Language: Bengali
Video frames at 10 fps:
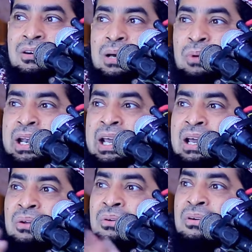কথা বলে না
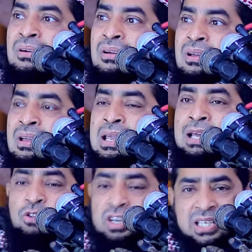কেন
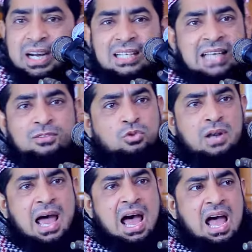কিন্তু ওই ছেলেটা জানতো
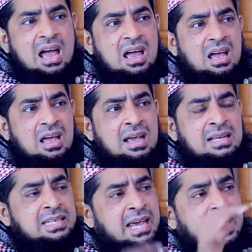না
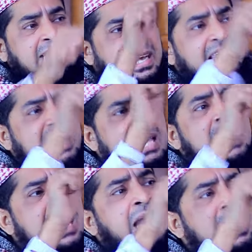যে এটা কি
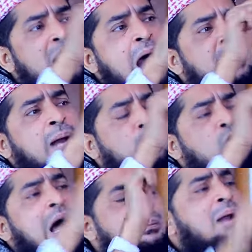এটা আমার
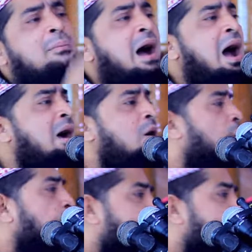বোন আমার মা ও